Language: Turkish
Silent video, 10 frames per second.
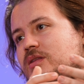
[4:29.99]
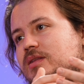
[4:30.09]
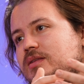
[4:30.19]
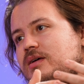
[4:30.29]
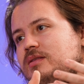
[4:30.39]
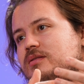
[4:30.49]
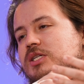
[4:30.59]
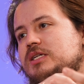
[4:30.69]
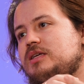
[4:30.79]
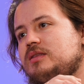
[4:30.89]
Neden?
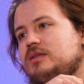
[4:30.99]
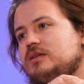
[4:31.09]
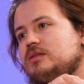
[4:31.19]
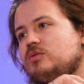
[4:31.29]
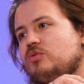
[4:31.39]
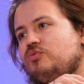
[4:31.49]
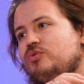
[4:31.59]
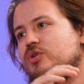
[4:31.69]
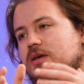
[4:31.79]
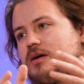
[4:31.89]
Şirketi
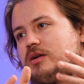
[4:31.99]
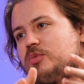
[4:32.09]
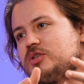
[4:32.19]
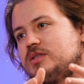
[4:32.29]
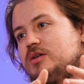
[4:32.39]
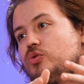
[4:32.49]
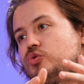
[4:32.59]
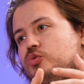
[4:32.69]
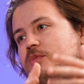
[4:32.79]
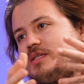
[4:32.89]
full kar amacına
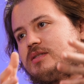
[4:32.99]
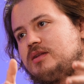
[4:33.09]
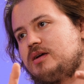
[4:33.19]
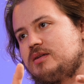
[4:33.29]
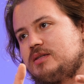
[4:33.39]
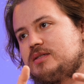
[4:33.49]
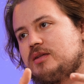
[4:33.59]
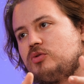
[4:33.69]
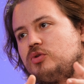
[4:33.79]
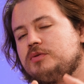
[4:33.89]
götürmesinler
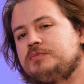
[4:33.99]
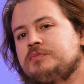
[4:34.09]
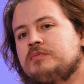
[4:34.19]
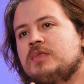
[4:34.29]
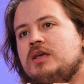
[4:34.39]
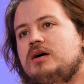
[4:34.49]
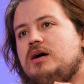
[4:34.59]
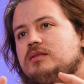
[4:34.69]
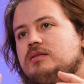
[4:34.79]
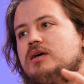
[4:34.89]
isteniyor.
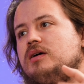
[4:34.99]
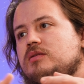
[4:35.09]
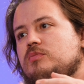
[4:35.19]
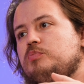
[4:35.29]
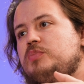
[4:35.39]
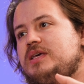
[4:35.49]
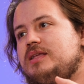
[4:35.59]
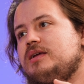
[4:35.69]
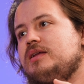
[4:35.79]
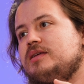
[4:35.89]
Hatta bir
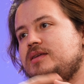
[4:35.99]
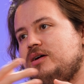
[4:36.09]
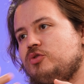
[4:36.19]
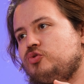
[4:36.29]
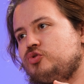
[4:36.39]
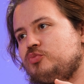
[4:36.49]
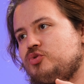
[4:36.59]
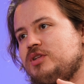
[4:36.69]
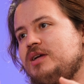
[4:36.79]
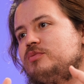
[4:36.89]
ileriye daha
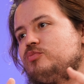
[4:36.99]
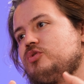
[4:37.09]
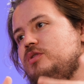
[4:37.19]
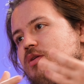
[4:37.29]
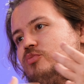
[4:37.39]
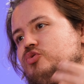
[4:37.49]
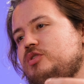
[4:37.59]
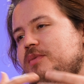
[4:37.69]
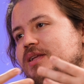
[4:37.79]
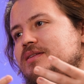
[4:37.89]
götürmüşler ki
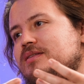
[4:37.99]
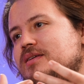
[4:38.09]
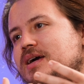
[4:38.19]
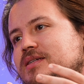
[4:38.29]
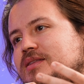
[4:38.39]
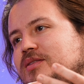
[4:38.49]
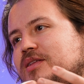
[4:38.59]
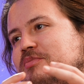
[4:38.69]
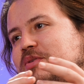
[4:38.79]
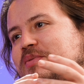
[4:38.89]
muhtemelen gerçekten
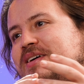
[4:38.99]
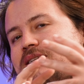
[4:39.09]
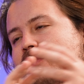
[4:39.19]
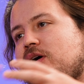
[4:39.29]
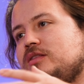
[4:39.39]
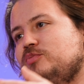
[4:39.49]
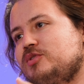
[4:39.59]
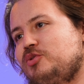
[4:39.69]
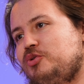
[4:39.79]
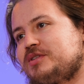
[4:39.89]
dediğim gibi Sam
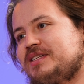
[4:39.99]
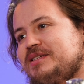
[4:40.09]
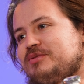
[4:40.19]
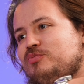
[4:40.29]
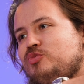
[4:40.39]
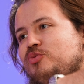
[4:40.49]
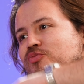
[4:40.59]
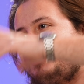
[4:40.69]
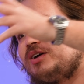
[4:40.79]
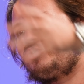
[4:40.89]
Altman'da olsanız tüm
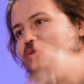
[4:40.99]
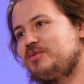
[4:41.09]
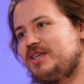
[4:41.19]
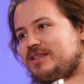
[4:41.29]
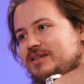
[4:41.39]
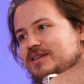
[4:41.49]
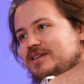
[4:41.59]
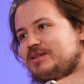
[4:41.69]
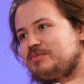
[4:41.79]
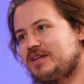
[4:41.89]
Y Combinator
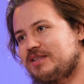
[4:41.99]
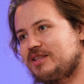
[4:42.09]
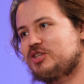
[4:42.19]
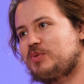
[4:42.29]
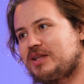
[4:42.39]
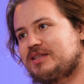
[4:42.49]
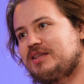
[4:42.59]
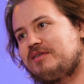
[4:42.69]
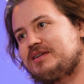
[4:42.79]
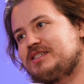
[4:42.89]
girişimlerine danışmanlık
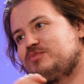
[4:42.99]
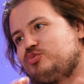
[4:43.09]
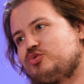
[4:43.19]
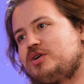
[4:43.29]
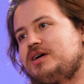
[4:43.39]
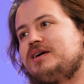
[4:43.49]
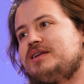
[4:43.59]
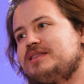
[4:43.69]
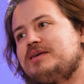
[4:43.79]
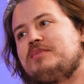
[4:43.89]
da versiniz bunu hayal
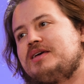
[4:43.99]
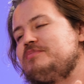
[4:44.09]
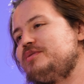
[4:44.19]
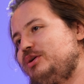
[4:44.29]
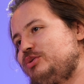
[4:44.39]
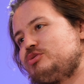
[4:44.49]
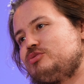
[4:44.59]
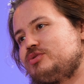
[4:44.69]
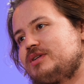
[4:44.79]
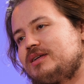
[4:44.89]

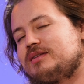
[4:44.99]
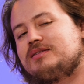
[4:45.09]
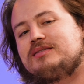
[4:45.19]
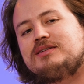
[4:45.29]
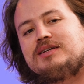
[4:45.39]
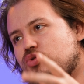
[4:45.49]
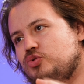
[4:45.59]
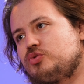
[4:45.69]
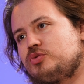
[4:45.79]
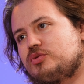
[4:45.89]
edemeyebiliyorsunuz yani. yani.
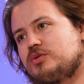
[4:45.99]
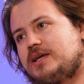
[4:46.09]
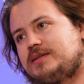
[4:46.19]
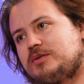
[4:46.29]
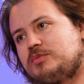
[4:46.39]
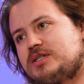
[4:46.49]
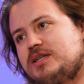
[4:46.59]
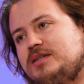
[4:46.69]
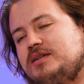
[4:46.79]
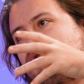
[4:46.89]
Şunu
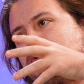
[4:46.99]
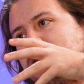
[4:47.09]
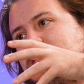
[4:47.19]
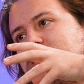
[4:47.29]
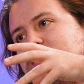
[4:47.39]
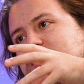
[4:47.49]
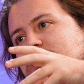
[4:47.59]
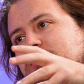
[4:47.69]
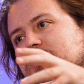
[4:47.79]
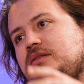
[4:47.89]
getirmişler çok
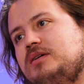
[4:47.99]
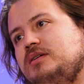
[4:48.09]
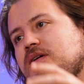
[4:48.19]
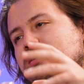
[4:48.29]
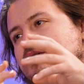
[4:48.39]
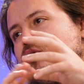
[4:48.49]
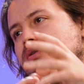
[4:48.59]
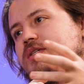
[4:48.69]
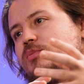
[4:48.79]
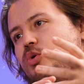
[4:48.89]
enteresan bir detay
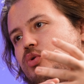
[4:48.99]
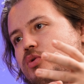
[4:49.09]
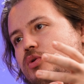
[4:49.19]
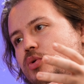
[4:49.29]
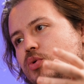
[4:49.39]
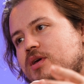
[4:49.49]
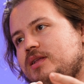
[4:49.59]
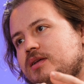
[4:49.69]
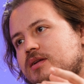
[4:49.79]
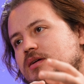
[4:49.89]
yönetim kurulu
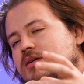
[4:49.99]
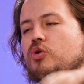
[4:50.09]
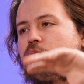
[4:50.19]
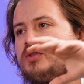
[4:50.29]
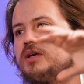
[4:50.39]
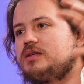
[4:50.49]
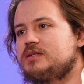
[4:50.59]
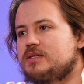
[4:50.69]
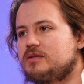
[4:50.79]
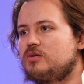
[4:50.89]
üyeleri OpenAI'nin
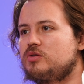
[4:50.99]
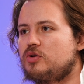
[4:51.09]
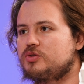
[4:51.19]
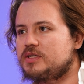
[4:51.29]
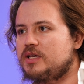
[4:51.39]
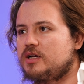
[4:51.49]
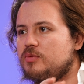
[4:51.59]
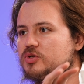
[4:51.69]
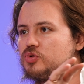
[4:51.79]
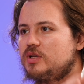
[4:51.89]
sınırlı da olsa kar
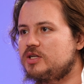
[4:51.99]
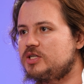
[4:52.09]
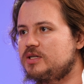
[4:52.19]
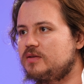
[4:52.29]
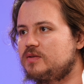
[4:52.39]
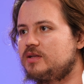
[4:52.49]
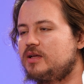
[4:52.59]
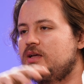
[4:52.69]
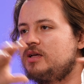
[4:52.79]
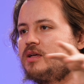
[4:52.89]
amacı güden
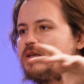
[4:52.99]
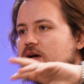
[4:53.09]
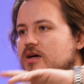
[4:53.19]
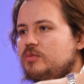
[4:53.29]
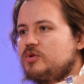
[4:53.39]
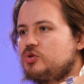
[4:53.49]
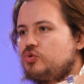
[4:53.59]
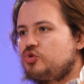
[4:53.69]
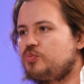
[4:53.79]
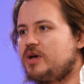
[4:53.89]
şirketiyle kar amacı
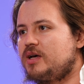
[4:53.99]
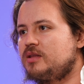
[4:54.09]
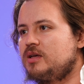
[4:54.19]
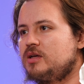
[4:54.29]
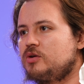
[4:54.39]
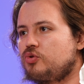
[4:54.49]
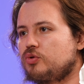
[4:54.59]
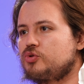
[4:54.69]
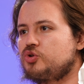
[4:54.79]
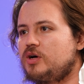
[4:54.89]
gütmeyen
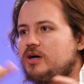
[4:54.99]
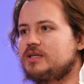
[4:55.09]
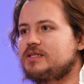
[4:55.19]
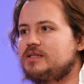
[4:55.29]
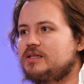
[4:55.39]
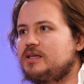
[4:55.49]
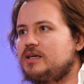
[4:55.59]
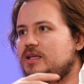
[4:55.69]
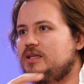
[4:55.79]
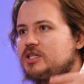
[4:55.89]
kuruluşu arasındaki
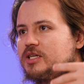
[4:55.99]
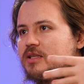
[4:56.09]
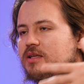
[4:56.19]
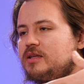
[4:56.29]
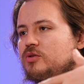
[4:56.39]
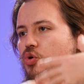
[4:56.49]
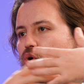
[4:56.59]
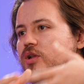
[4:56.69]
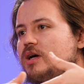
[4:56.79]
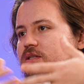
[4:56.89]
ilişkilerin
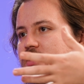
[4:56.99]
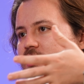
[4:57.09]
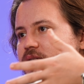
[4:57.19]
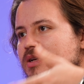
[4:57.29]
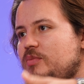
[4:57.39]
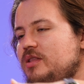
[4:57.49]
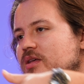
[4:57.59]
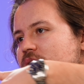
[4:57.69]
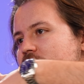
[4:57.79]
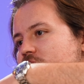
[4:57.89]
oylanacağı zaman
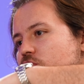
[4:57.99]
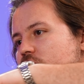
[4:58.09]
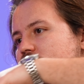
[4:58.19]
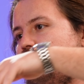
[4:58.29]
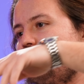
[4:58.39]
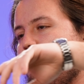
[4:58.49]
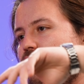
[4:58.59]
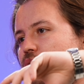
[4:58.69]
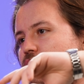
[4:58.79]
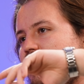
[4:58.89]
yönetim
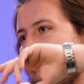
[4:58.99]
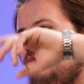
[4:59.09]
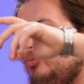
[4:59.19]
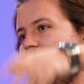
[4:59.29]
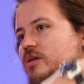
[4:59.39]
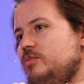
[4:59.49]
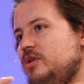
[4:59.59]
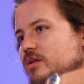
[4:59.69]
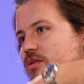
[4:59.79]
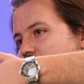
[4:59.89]
kurulu üyelerinin burada
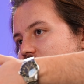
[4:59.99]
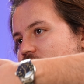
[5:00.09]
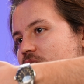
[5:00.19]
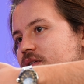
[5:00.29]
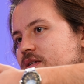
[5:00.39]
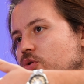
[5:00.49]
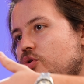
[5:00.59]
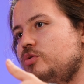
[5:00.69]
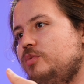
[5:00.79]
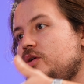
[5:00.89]
bir çıkarı varsa
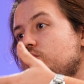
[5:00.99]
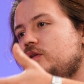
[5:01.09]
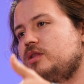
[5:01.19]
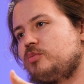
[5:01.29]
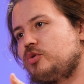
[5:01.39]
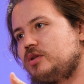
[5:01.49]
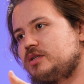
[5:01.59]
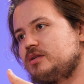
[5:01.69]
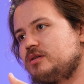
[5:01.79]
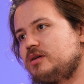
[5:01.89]
oy bile kullanamıyorlar.